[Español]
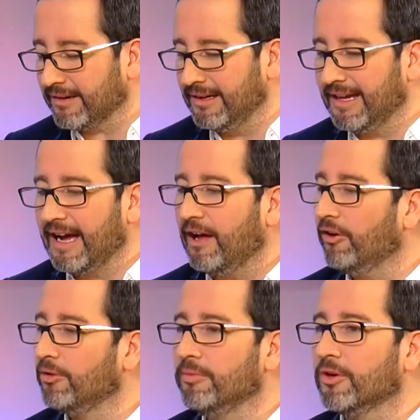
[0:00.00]
ligado a
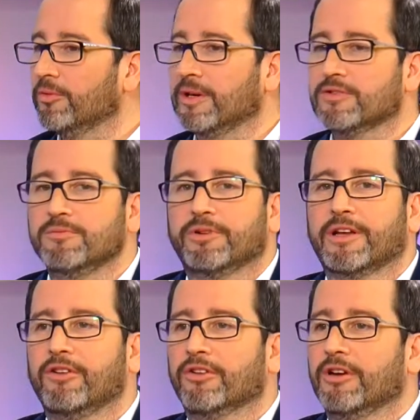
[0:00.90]
los medios de comunicación porque
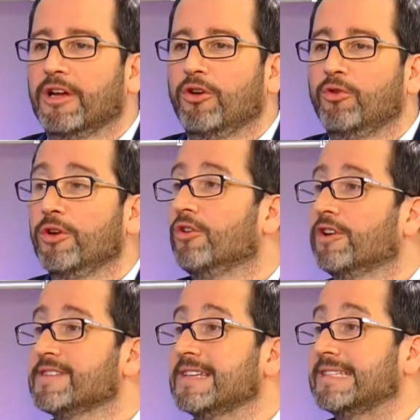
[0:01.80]
es lo, único que
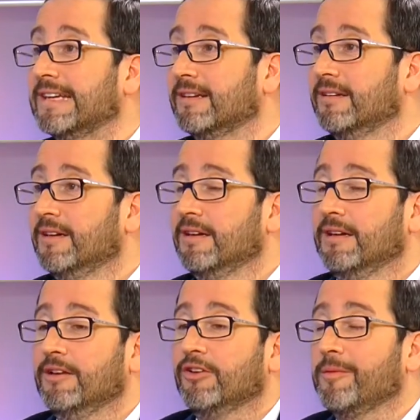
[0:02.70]
sé hacer
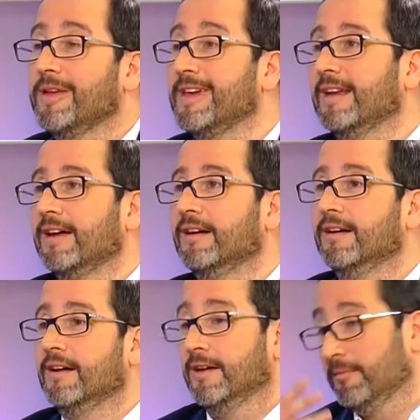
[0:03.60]
y lo que me llena
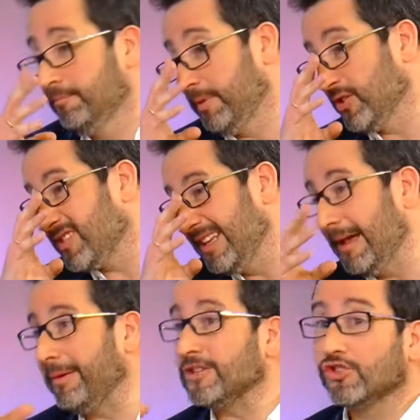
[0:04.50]
pero sí la
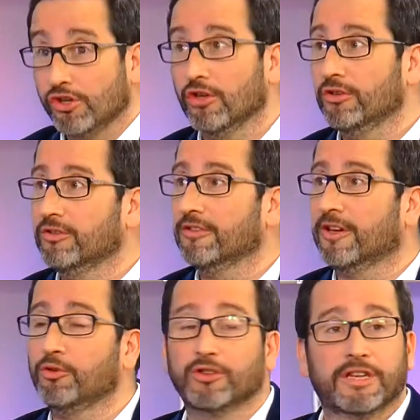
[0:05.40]
presión que
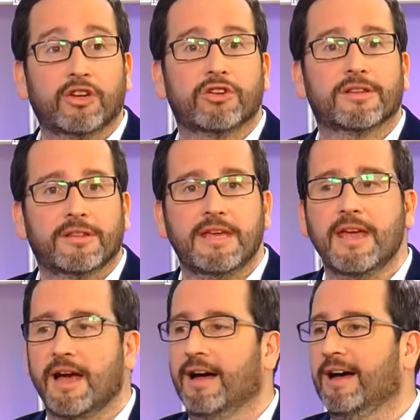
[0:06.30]
uno tiene hoy en
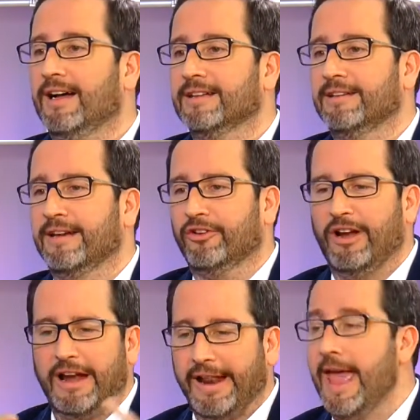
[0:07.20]
día con
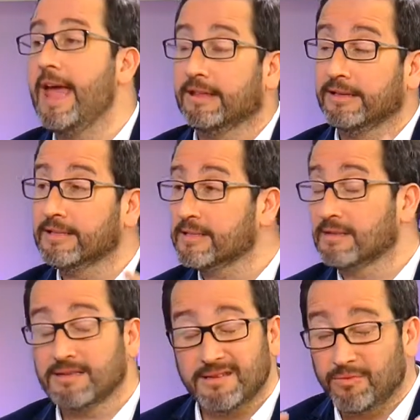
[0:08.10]
el rating y ese,
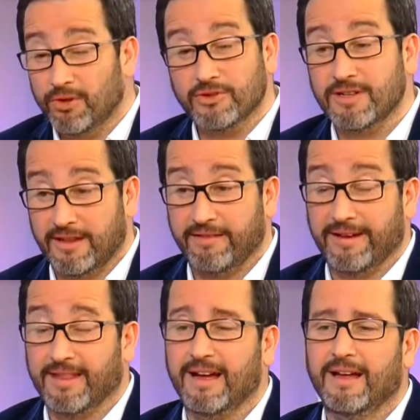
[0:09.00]
tipo de cosas que de
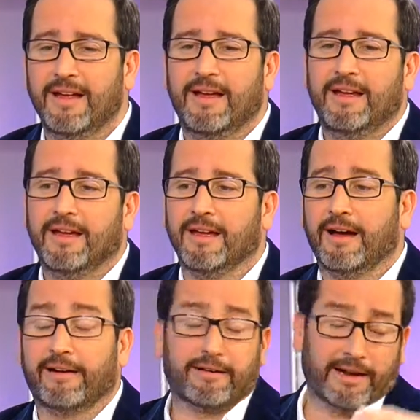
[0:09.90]
verdad eh,
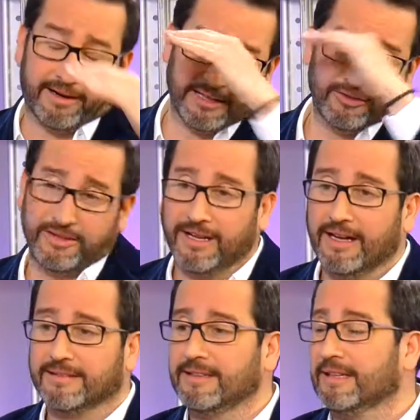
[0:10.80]
al rato te deja
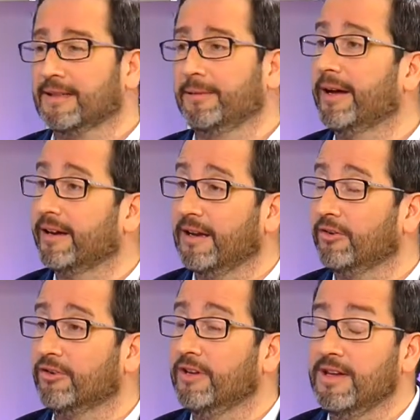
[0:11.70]
así hasta más arriba la
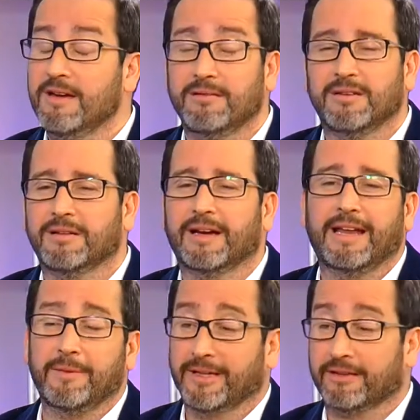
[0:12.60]
coronilla y te dan ganas de
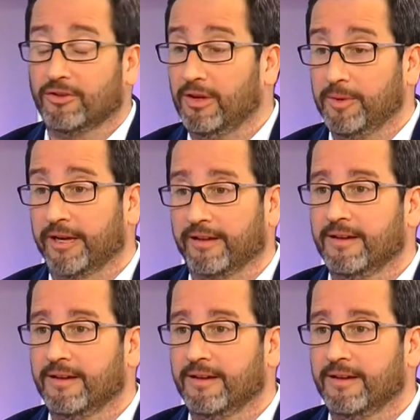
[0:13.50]
mandar toda la mierda.